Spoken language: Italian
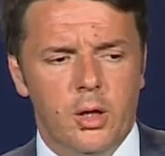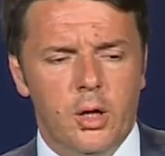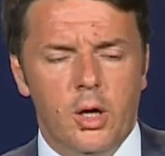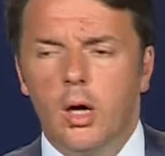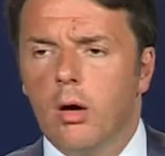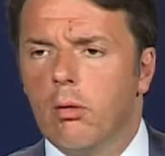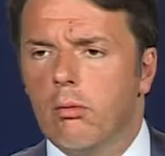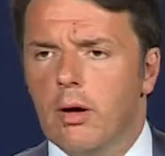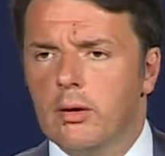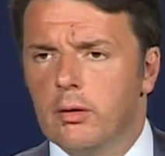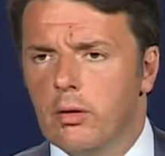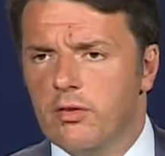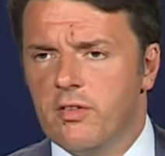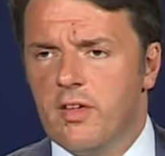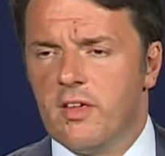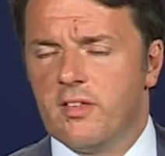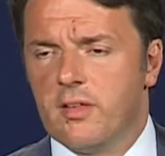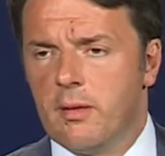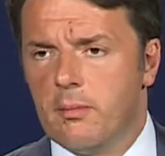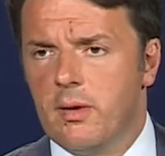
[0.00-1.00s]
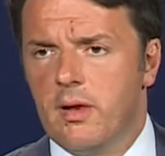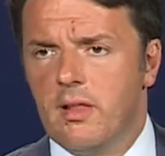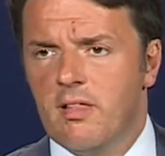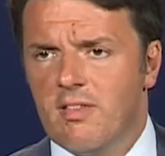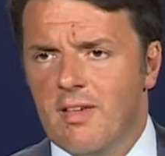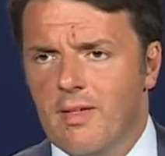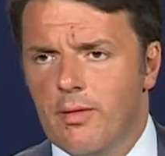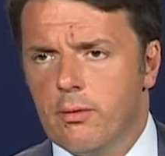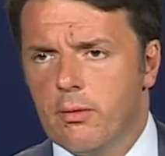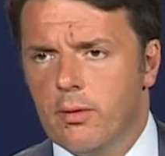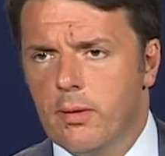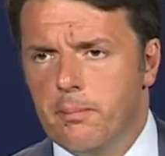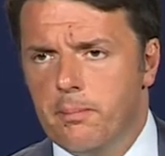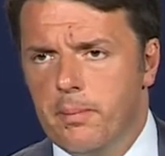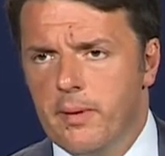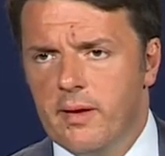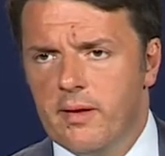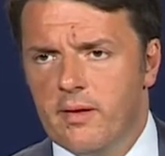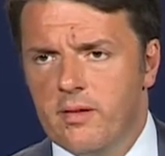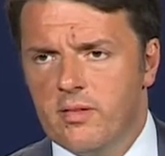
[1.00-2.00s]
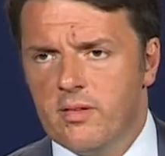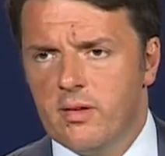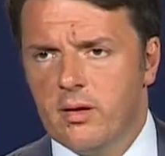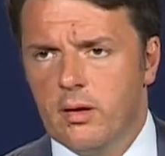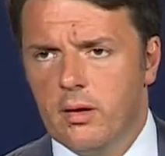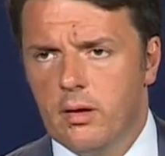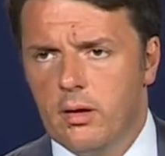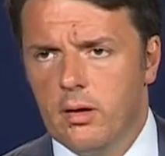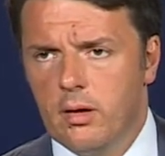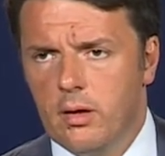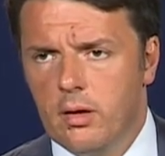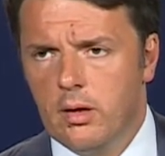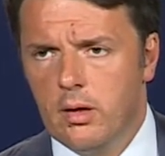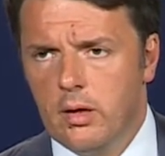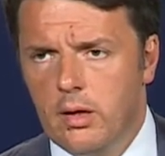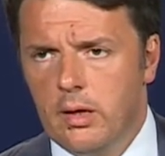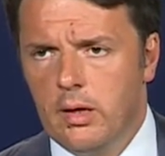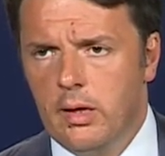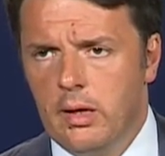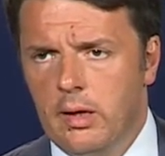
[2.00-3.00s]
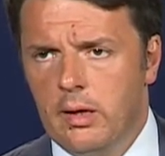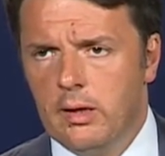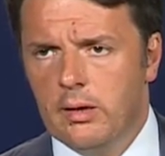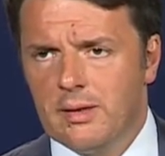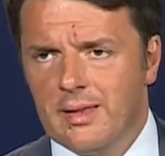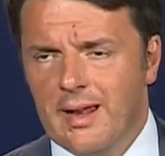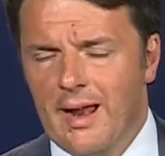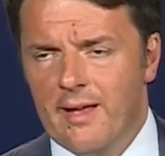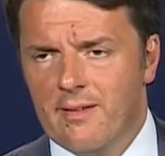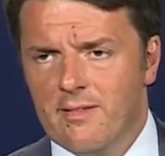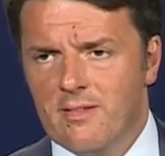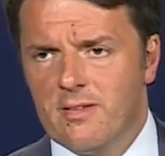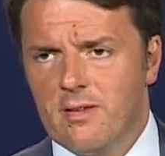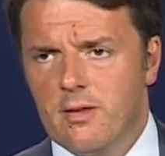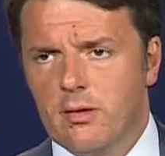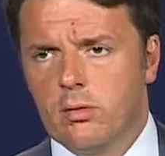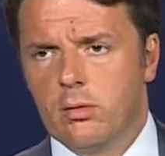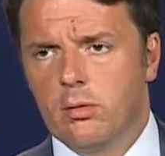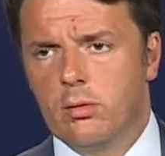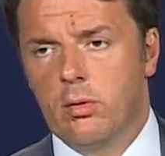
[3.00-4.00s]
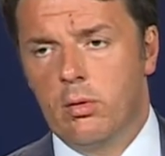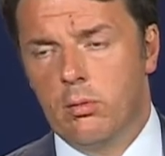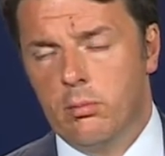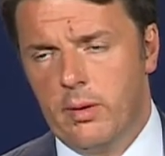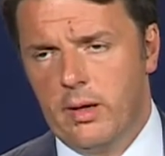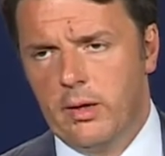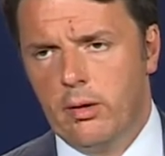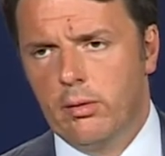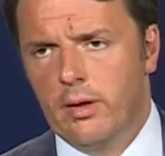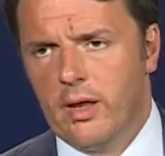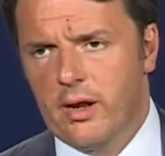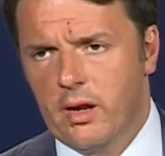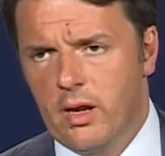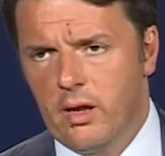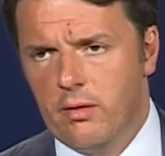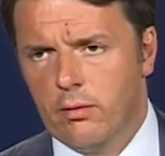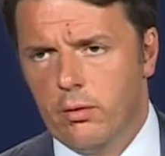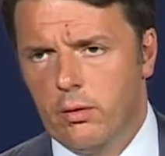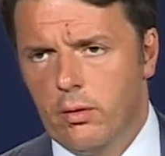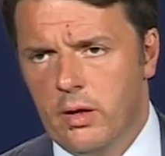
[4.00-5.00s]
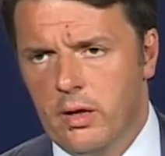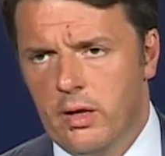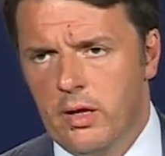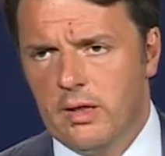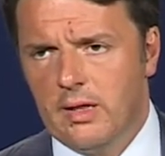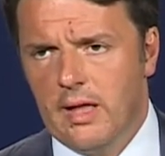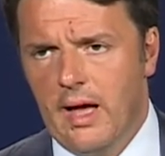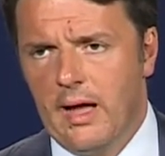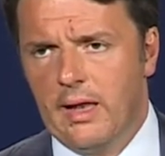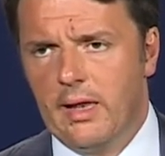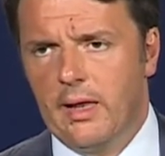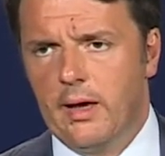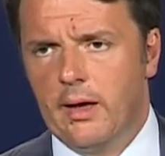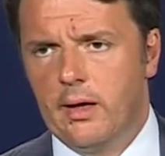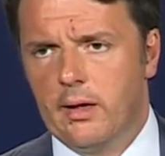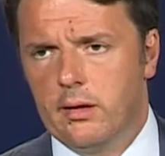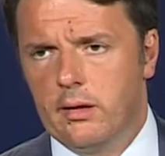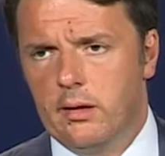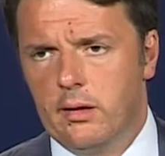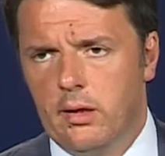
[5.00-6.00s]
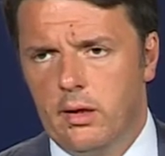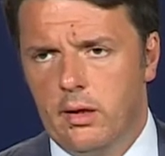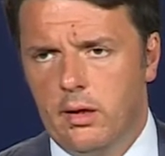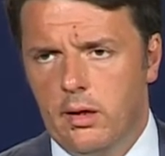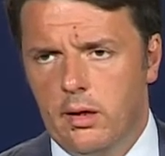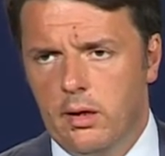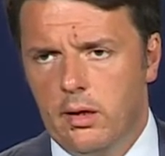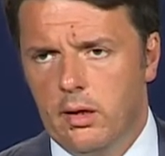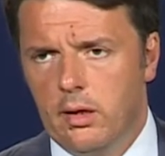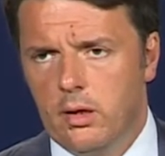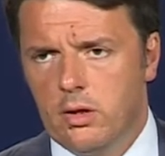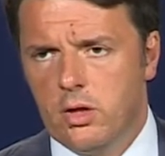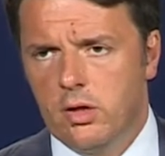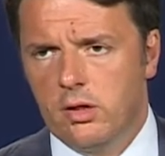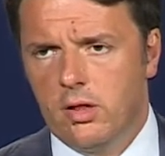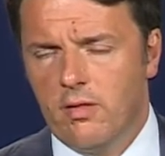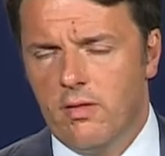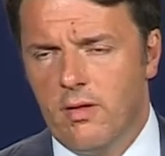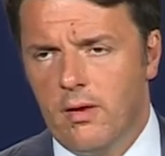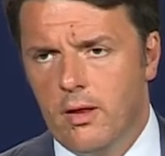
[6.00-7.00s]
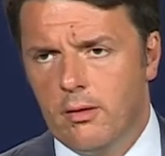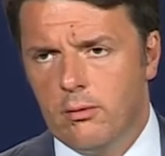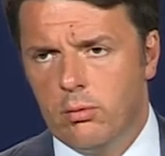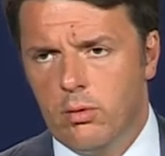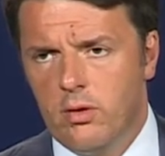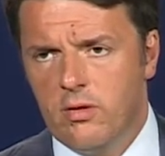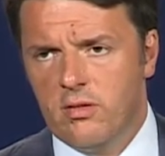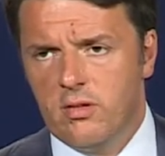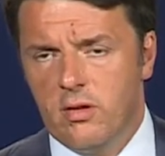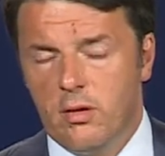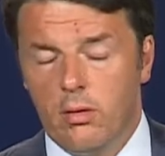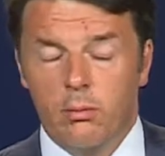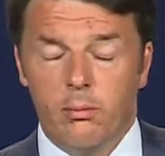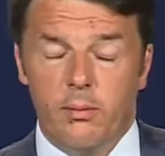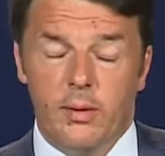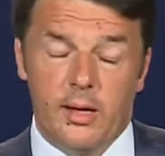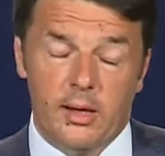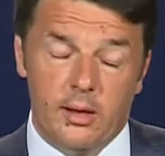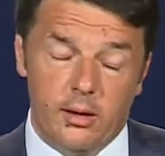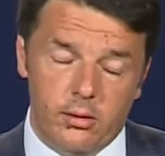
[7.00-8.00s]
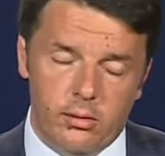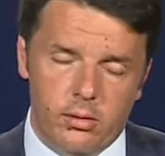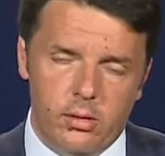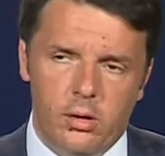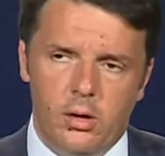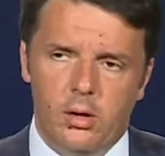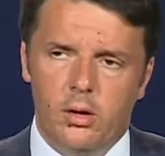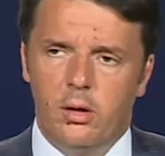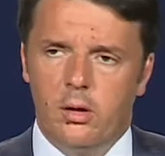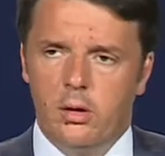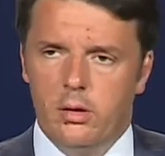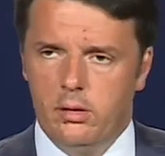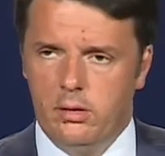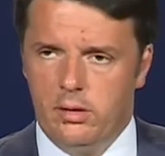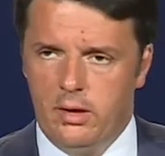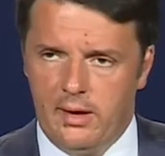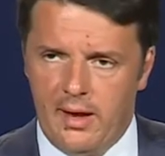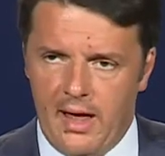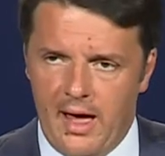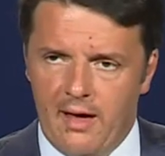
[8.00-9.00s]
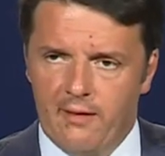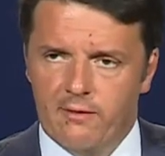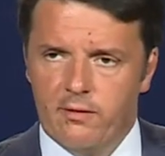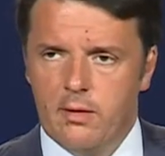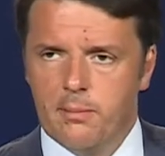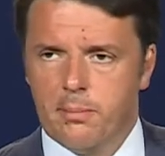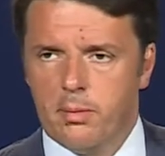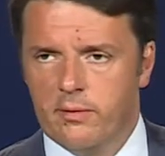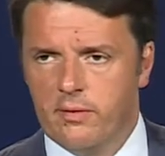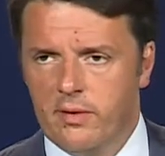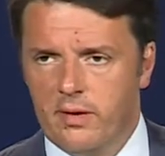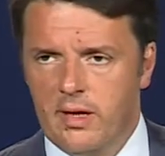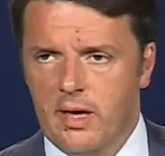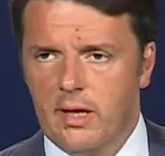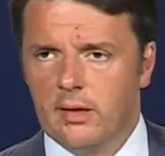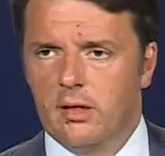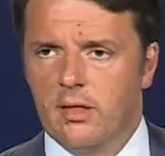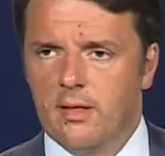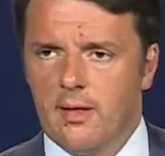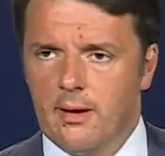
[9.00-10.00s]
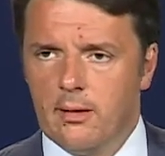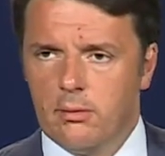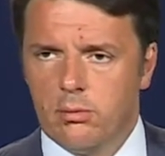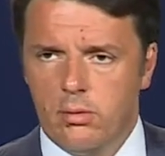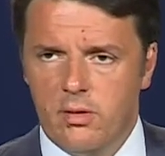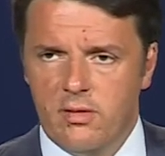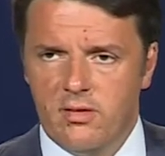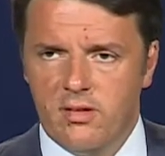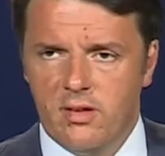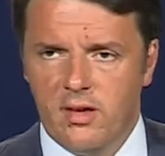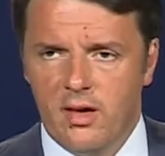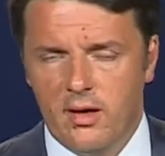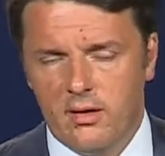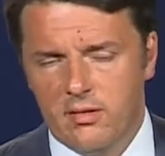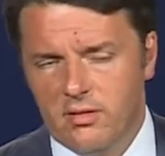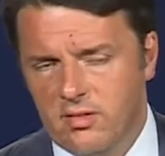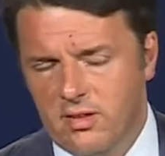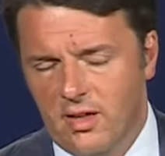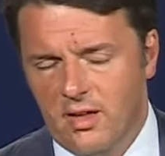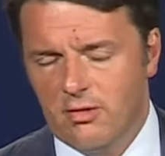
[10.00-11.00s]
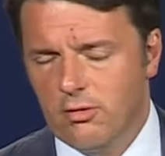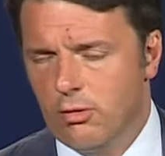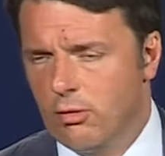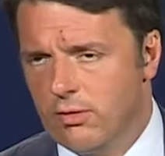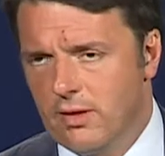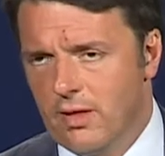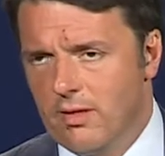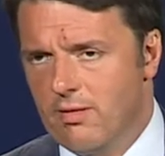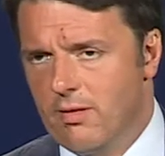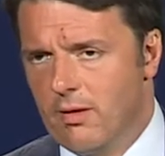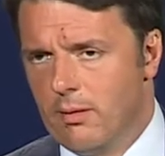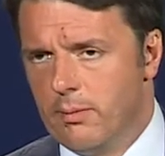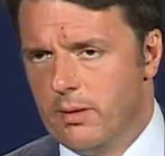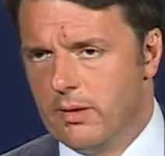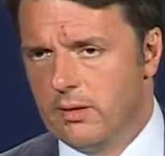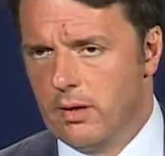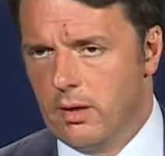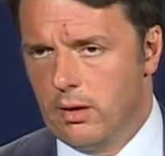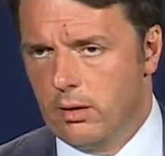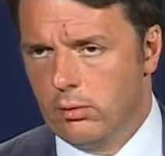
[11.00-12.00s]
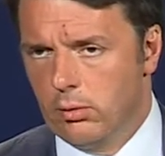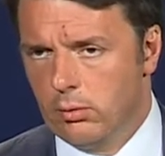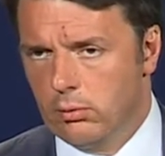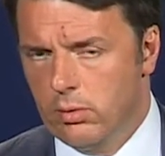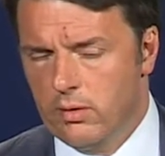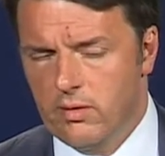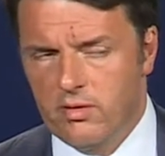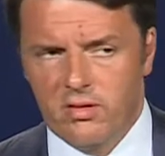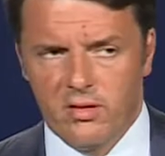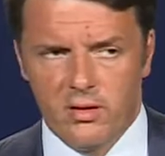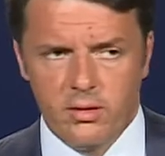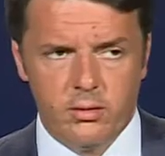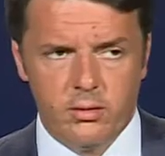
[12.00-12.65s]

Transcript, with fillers: Quando si è stabilizzato quel paese, il transito, o meglio l'arrivo in Italia di cittadini tunisi, o meglio di navi provenienti dalla Tunisia si è sostanzialmente ridotto a zero.